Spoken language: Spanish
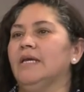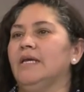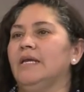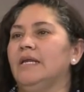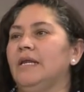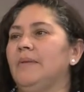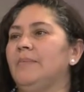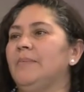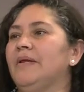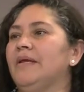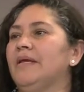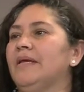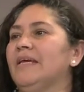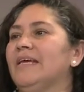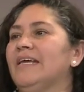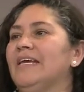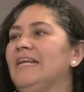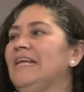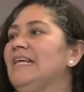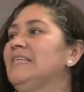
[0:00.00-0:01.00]
el EPRE
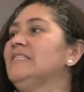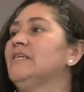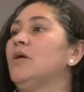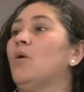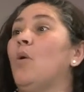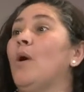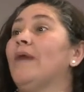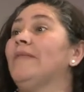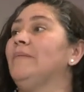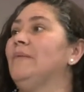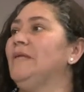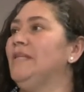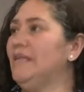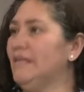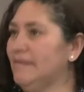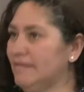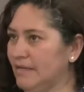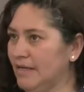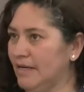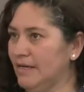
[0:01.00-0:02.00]
gerencia o
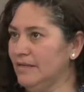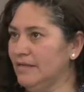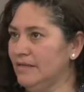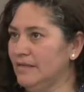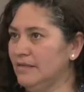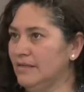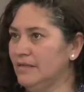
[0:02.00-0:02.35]
administra